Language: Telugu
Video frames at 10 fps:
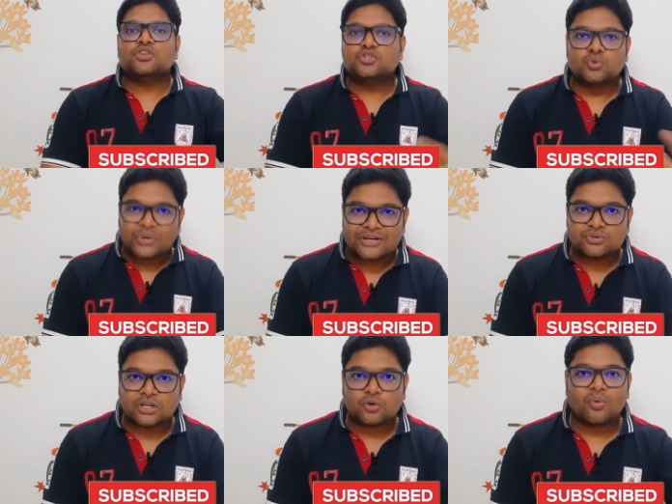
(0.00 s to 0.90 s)
స్టూడెంట్స్
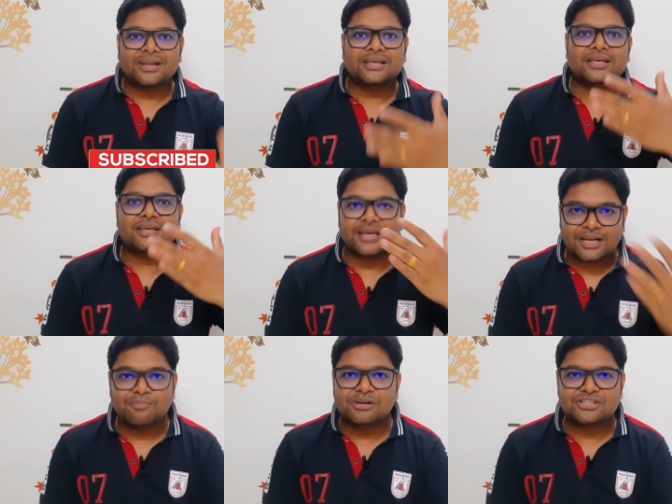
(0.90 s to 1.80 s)
ఉన్నారు వాళ్ళకి
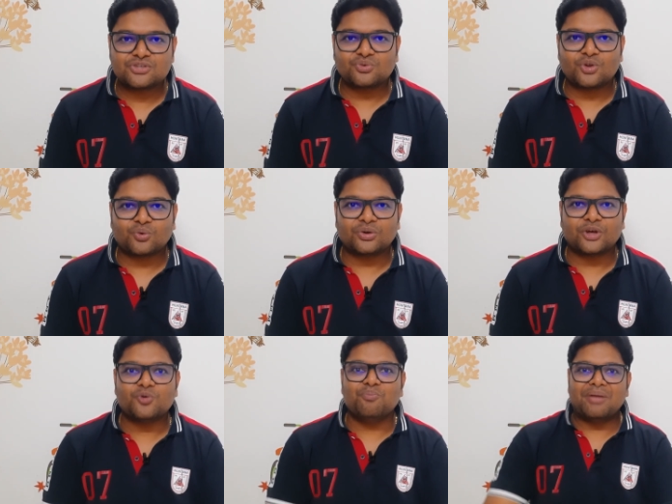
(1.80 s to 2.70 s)
కెరీర్ బిల్డ్ చేసుకుందాం
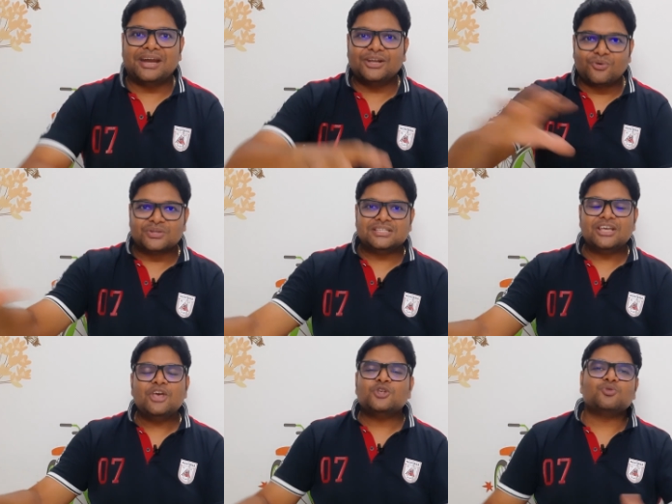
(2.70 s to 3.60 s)
అనుకుంటున్నారు బయటకు వచ్చి
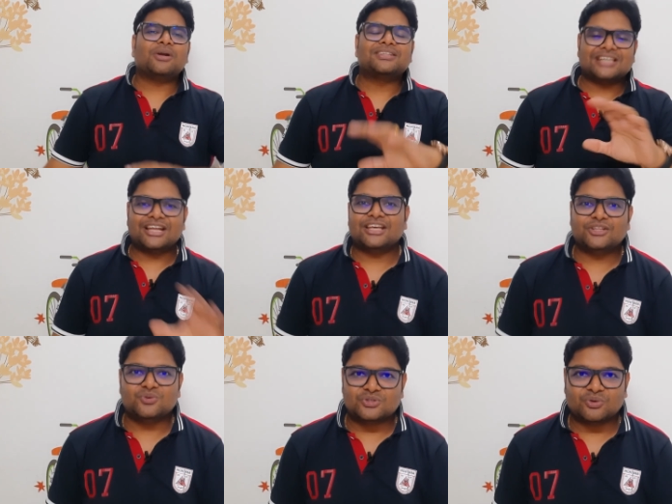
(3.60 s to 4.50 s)
సో వాళ్ళకి చాలా అయితే
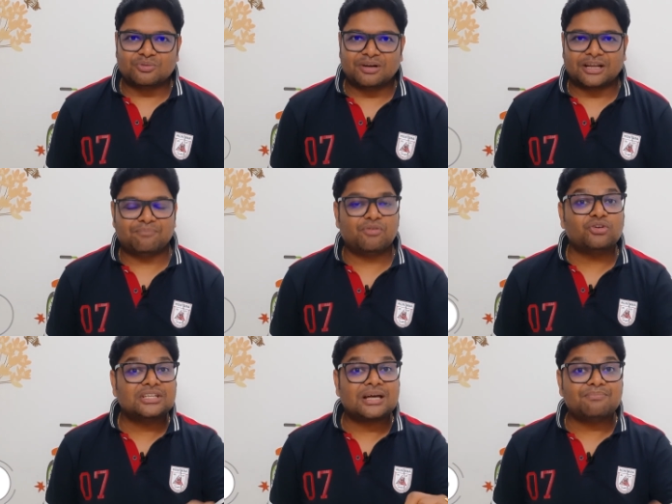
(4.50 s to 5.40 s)
యూజ్ అవుతుందన్నమాట బిఫోర్
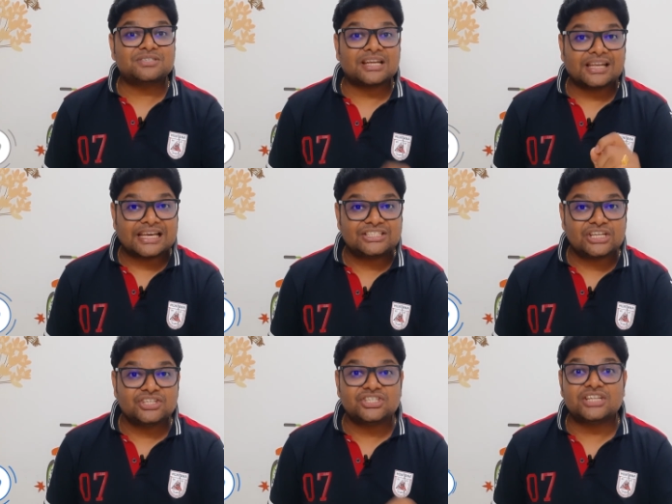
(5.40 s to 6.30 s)
దట్ కంపల్సరీ లైక్
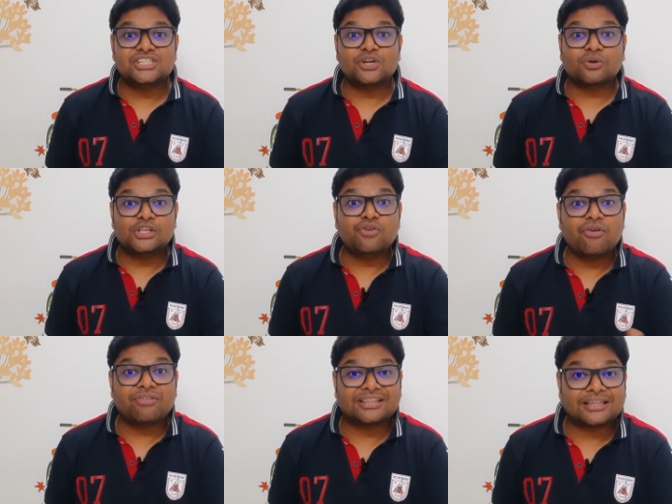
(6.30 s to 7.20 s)
చేయండి షేర్ చేయండి ఒక న్యూ
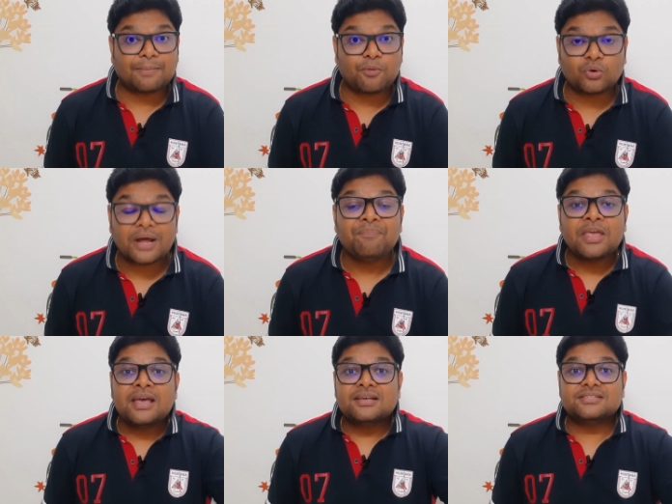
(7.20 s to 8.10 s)
అయితే తప్పకుండా
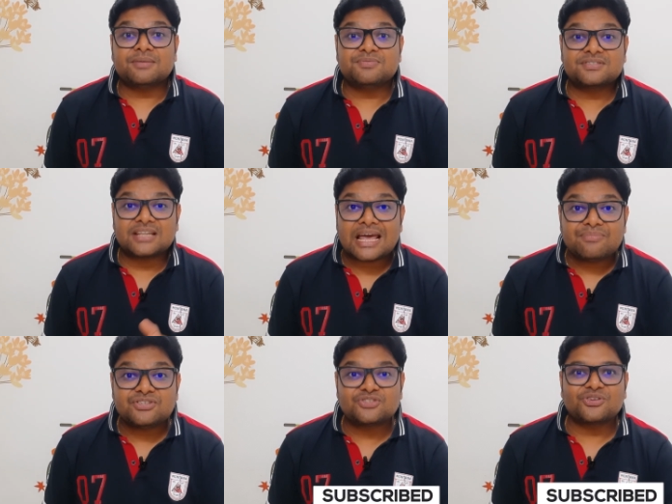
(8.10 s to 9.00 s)
సబ్స్క్రైబ్
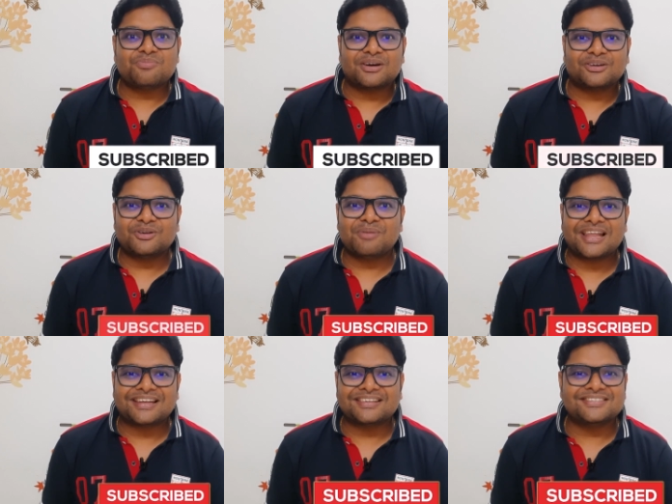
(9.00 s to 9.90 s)
చేసుకున్న పక్కన
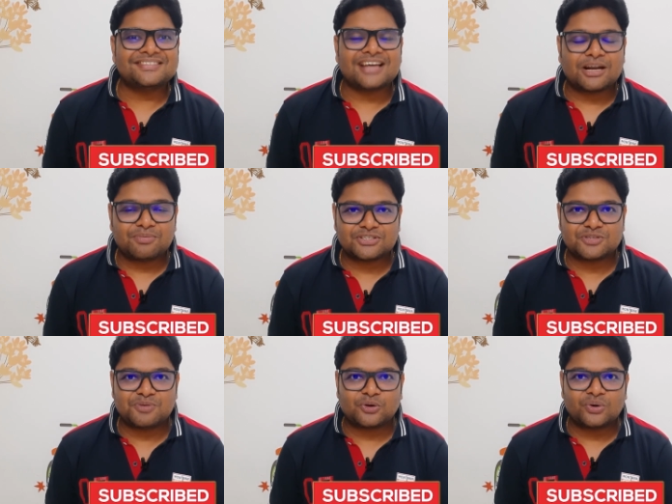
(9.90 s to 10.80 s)
బెల్లైకన్కి ఇచ్చేసి ఆల్ ప్రెసెస్
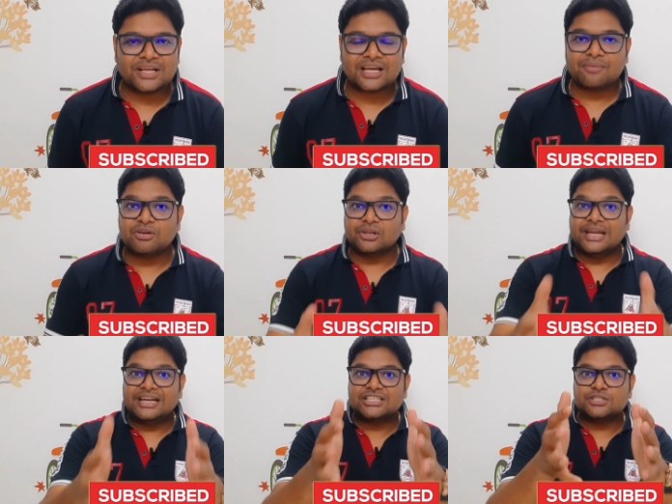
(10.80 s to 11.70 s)
పెట్టుకోండి ఇలాగ మీకు
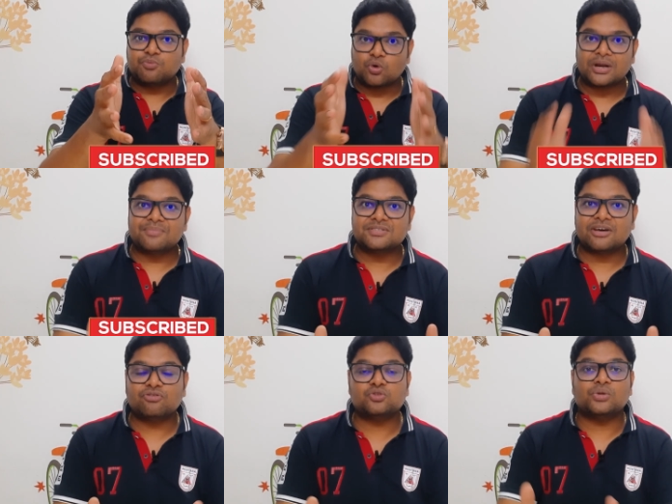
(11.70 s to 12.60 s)
లేటెస్ట్ ప్రోగ్రామ్స్
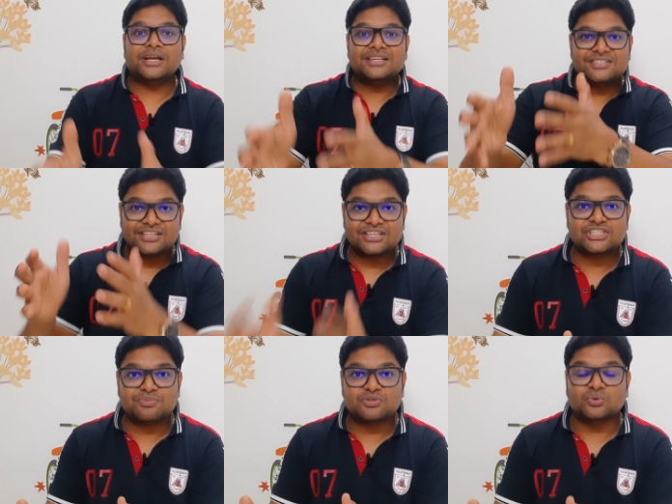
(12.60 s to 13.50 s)
కావచ్చు లేటెస్ట్
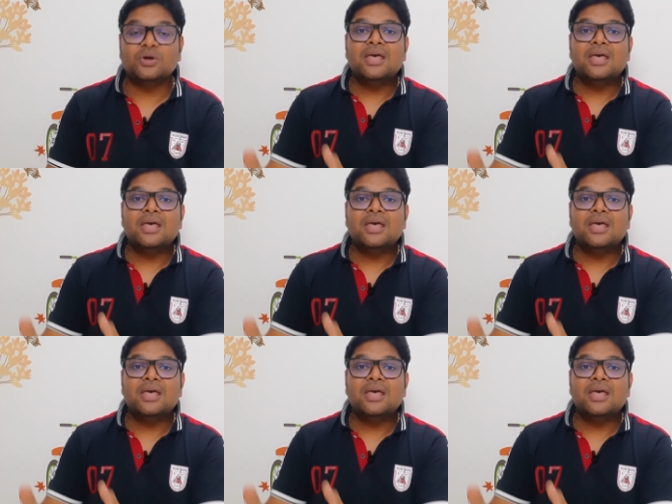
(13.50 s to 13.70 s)
ఇంటర్న్షిప్స్